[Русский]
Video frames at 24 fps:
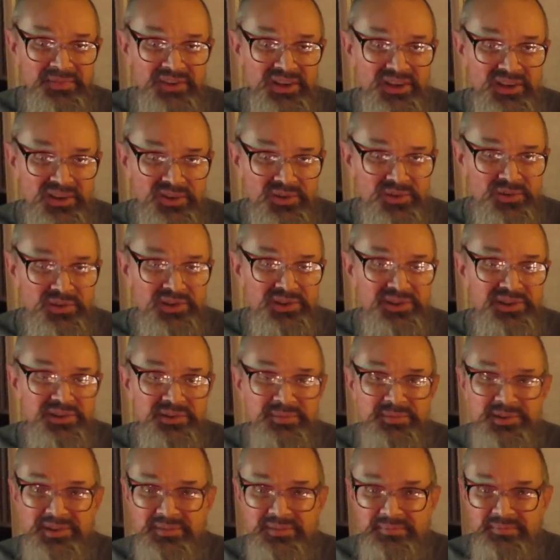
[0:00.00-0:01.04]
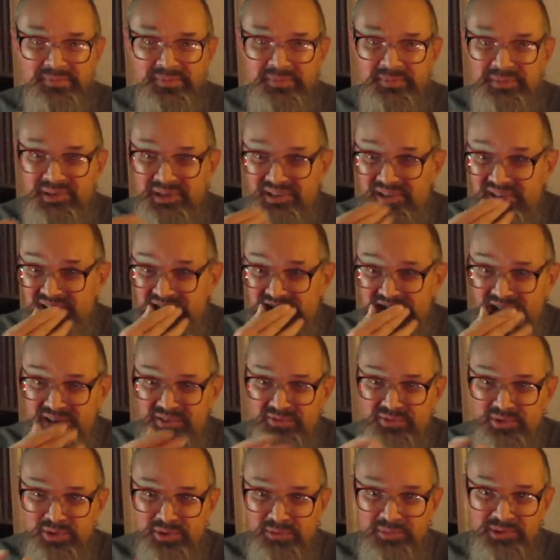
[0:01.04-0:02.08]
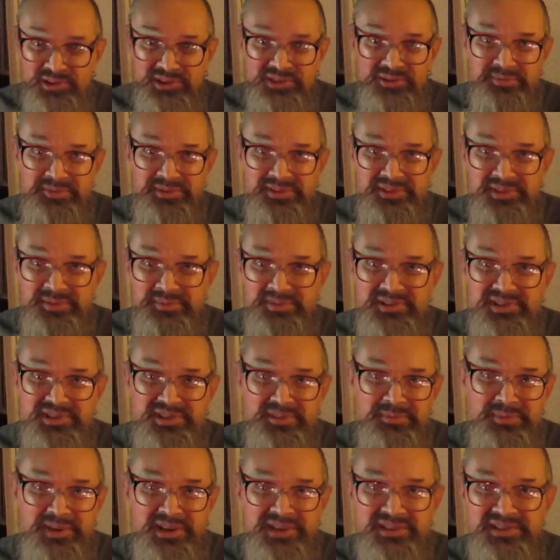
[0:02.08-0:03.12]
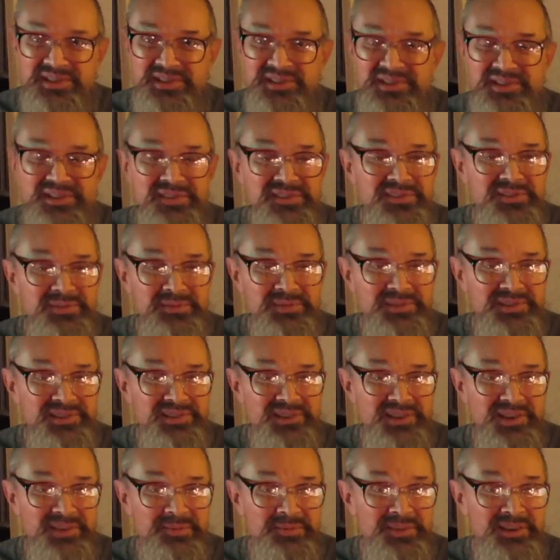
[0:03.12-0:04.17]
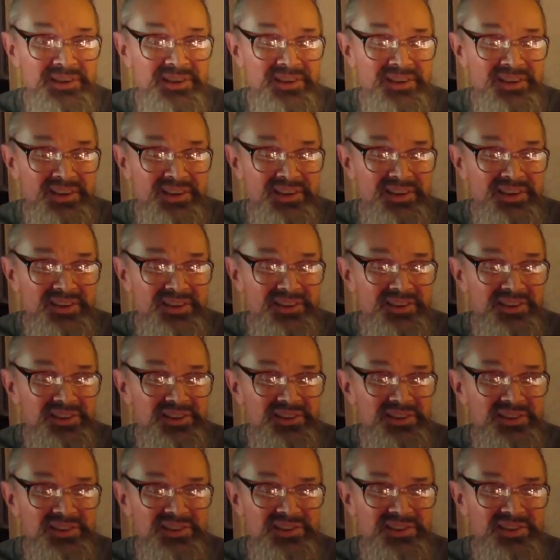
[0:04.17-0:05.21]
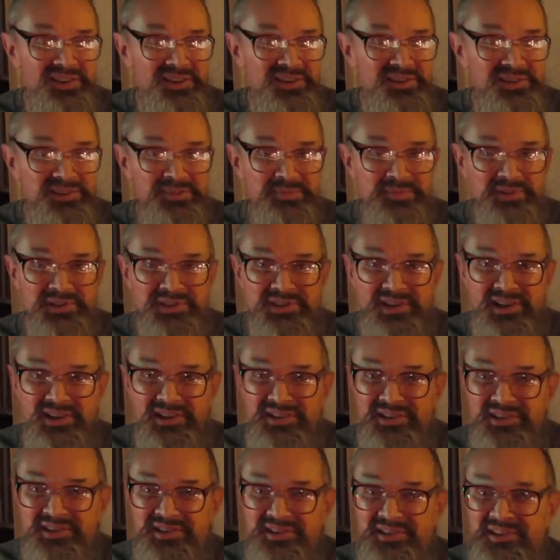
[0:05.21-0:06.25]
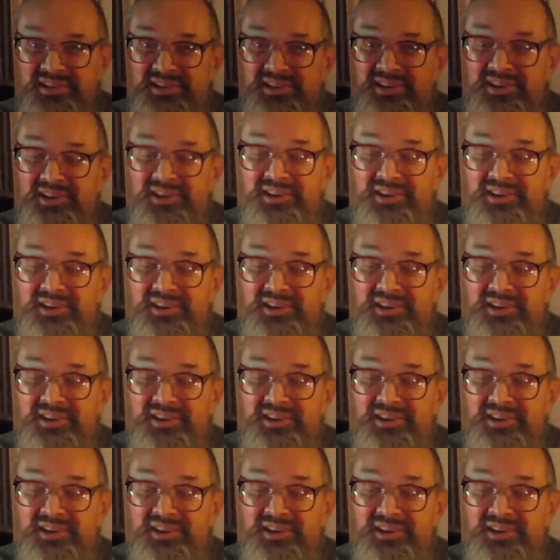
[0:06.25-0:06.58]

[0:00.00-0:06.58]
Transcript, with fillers: э, роликами, прекрасно оформленными, там, с анимацией, со всеми делами. Такие гитарные специалисты.